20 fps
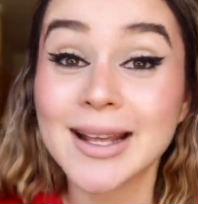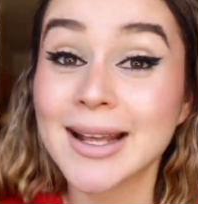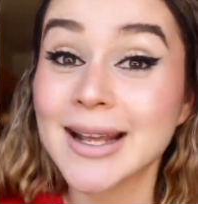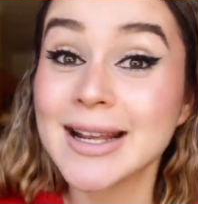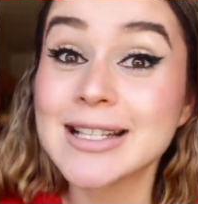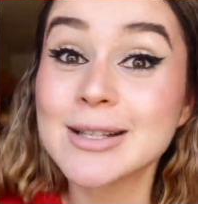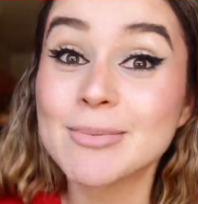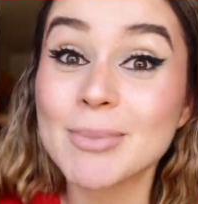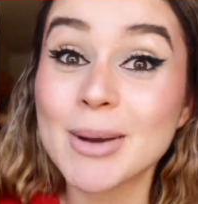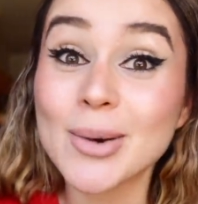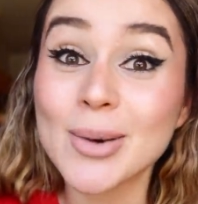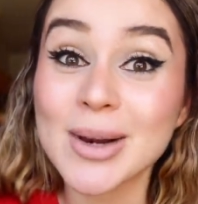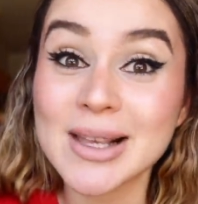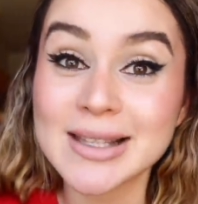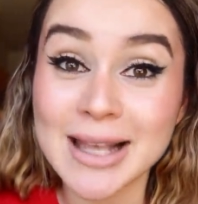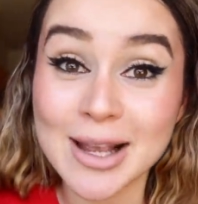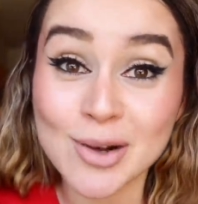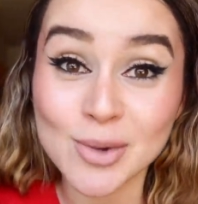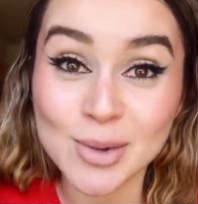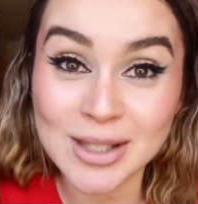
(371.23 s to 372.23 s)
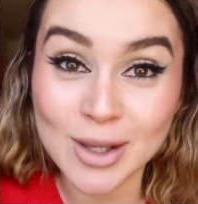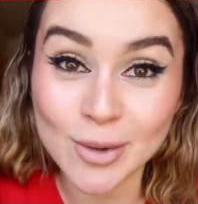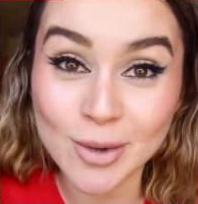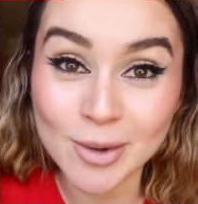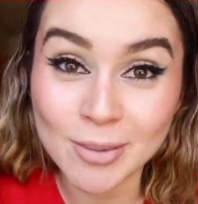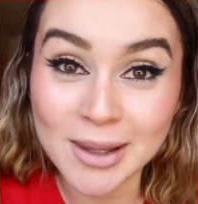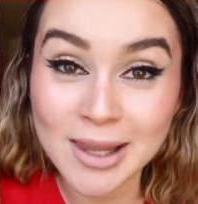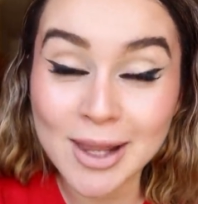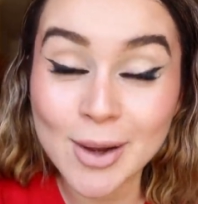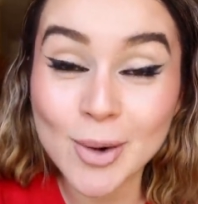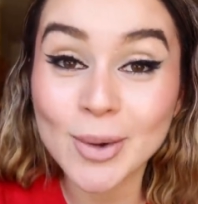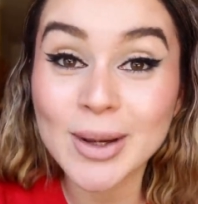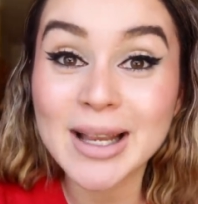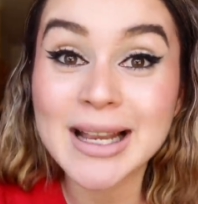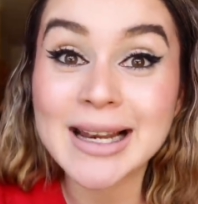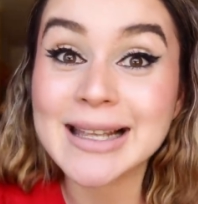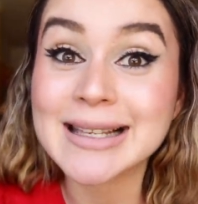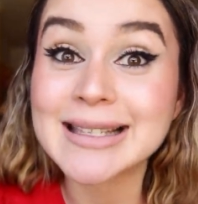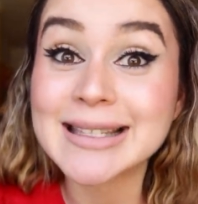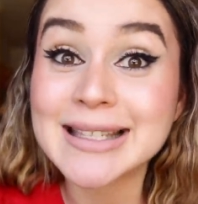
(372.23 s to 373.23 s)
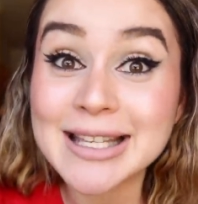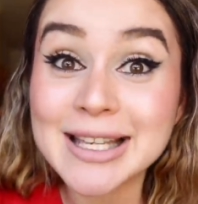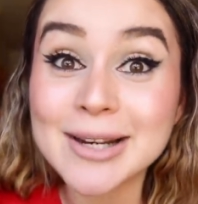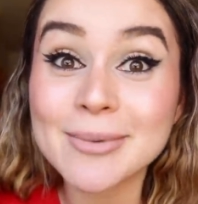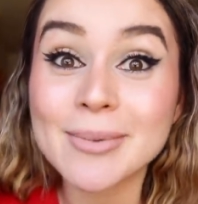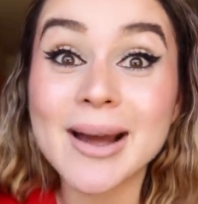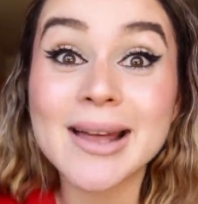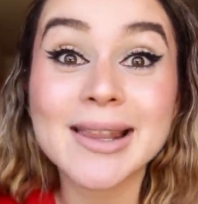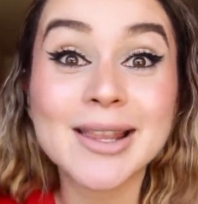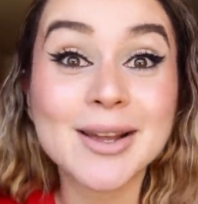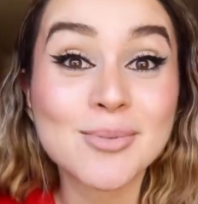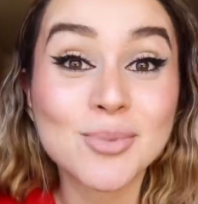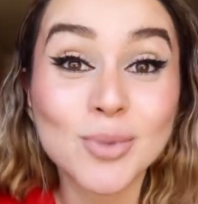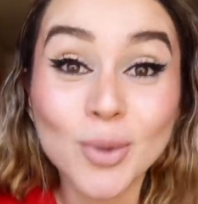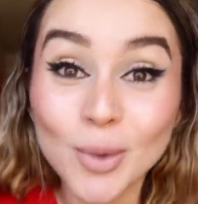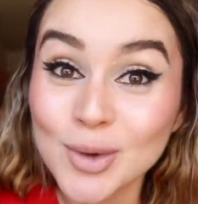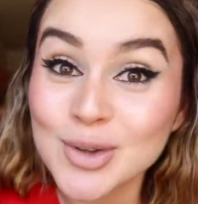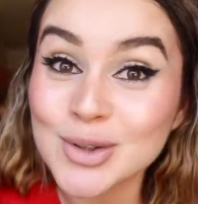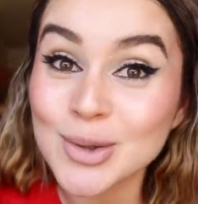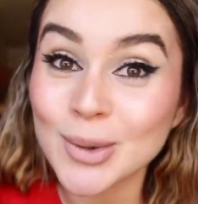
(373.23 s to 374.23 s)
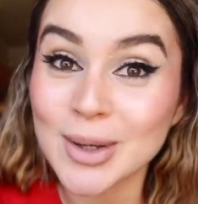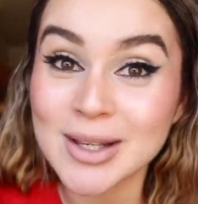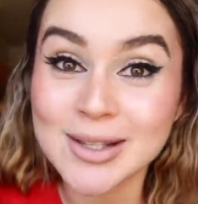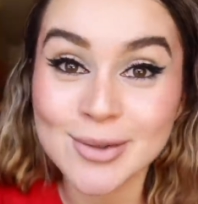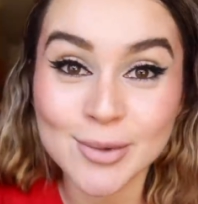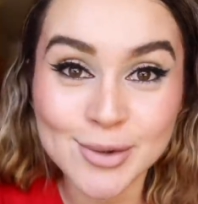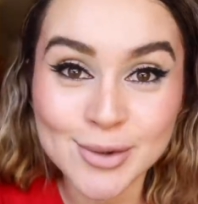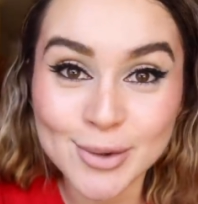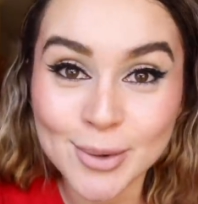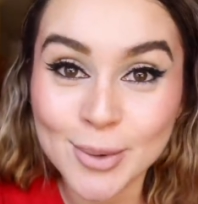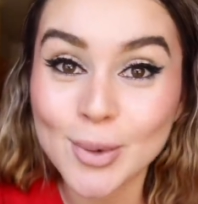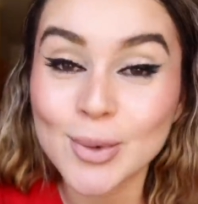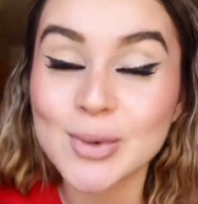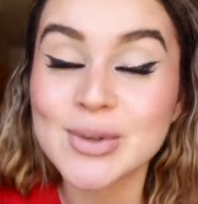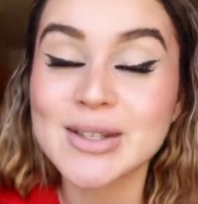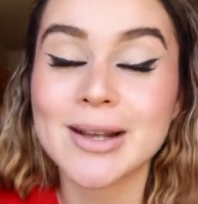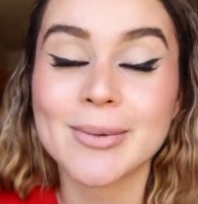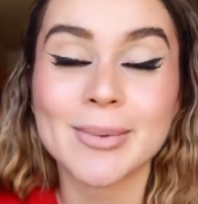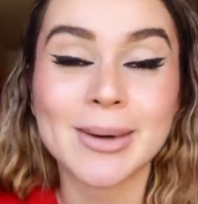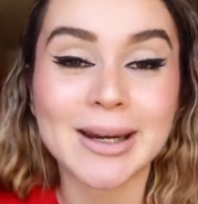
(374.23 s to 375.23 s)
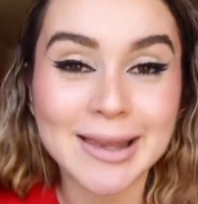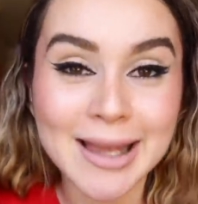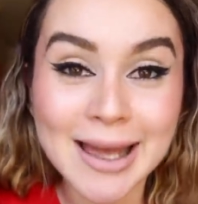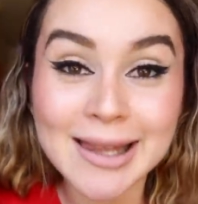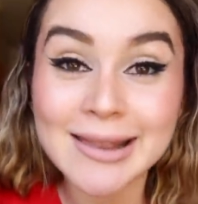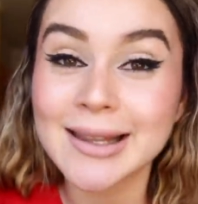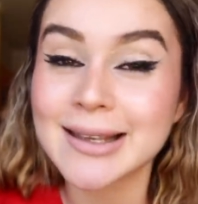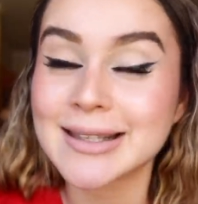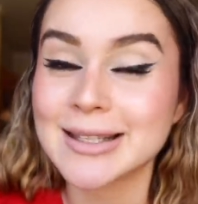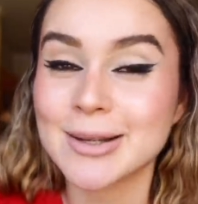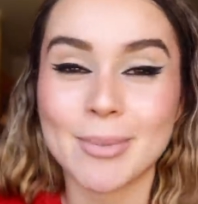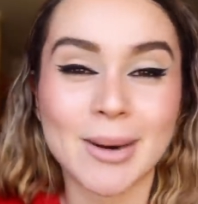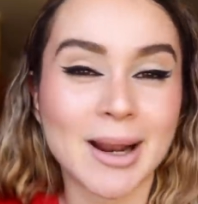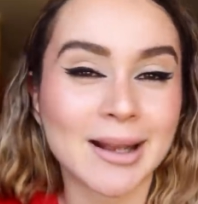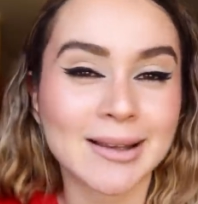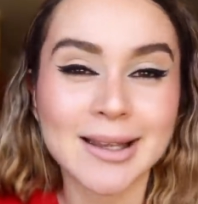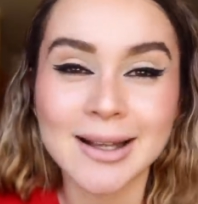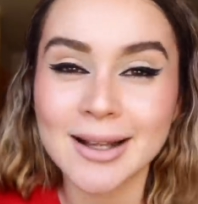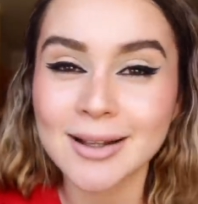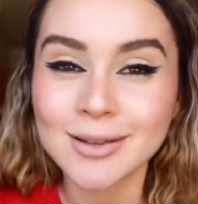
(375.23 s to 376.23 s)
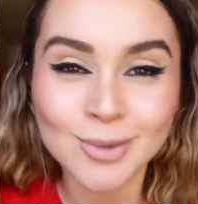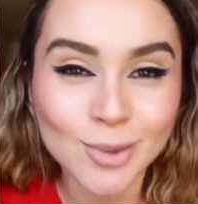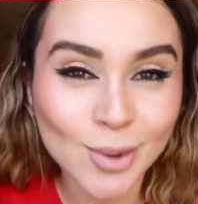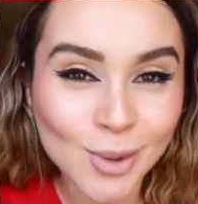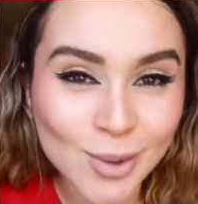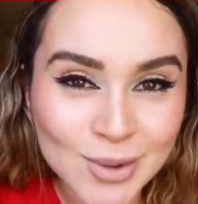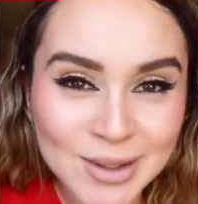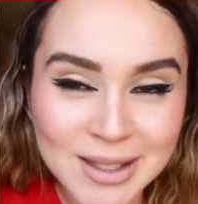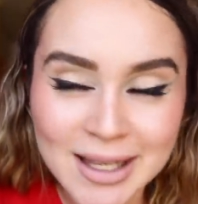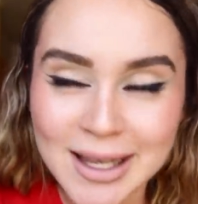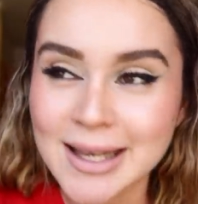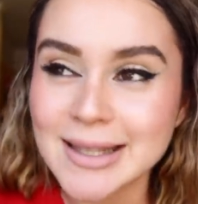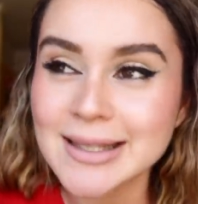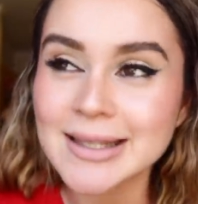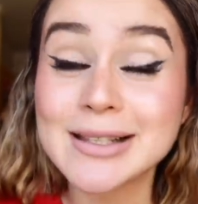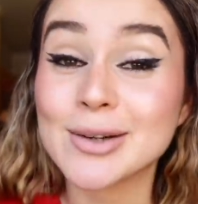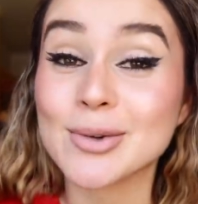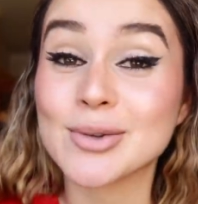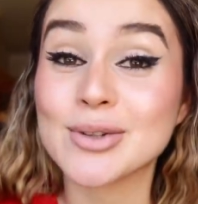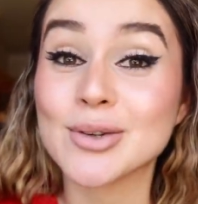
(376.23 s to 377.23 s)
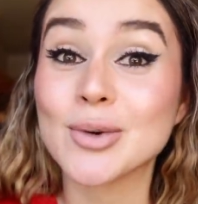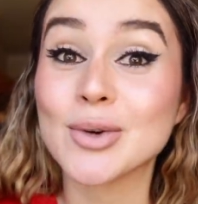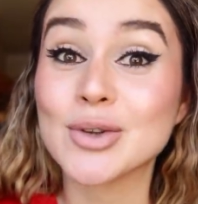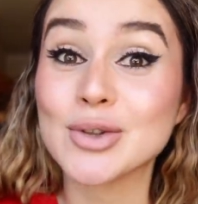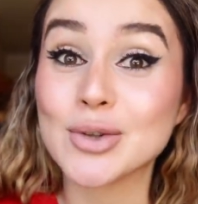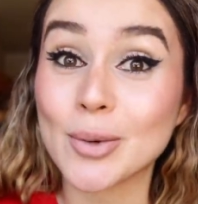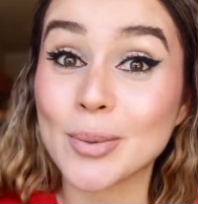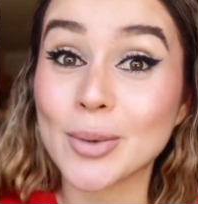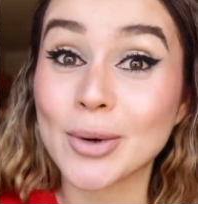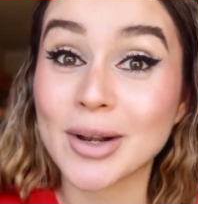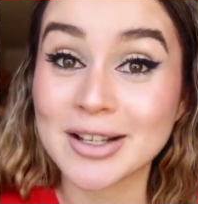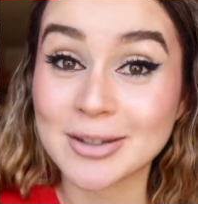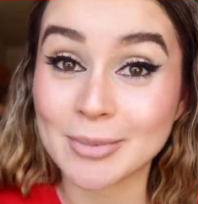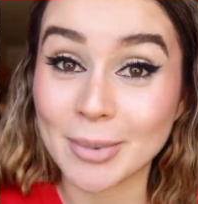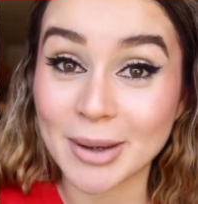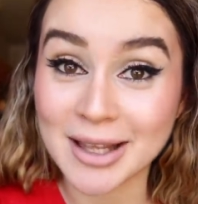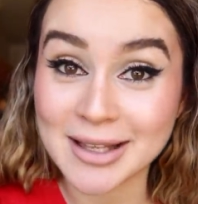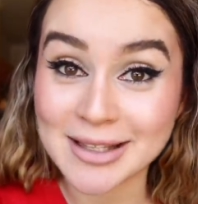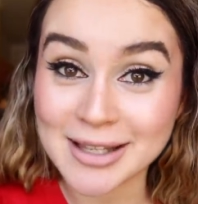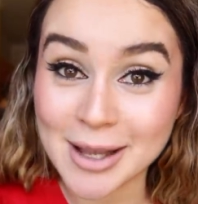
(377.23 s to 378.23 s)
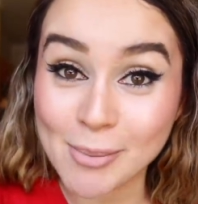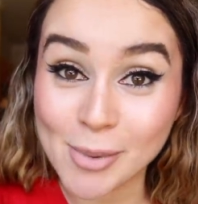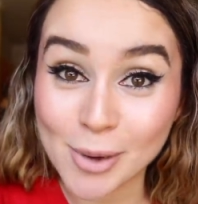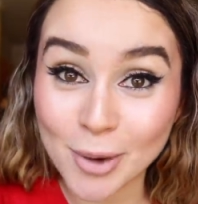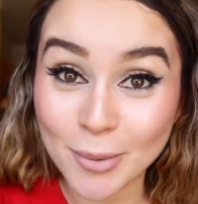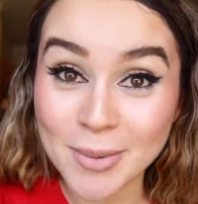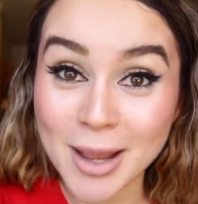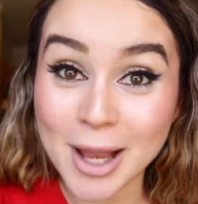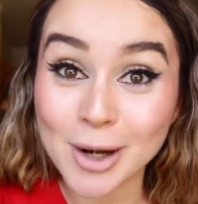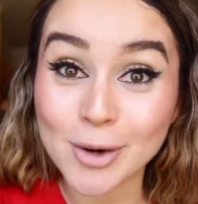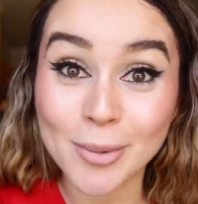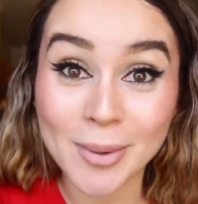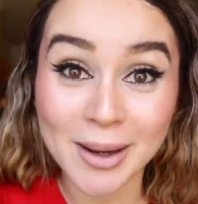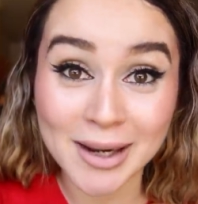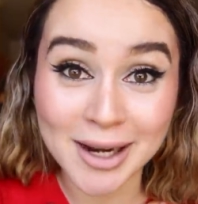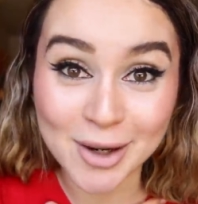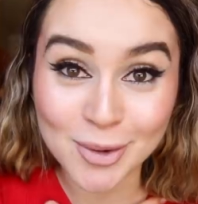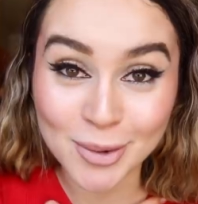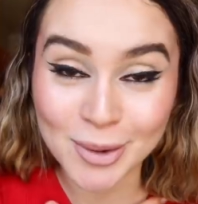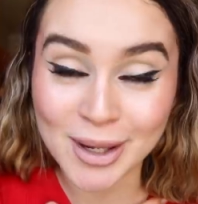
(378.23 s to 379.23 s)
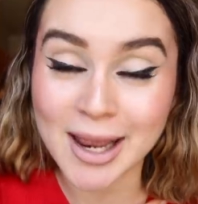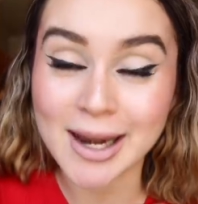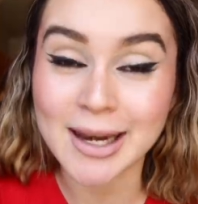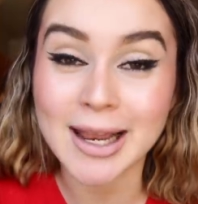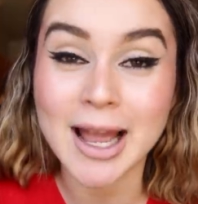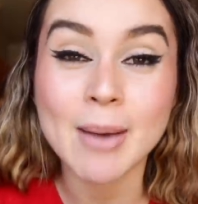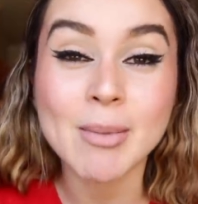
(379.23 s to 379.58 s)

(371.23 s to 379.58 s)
Espero les haya gustado el video y les sirva de mucho estos trucos de verdad que se practican todos los días. Se los digo yo por experiencia propia, lo van a lograr.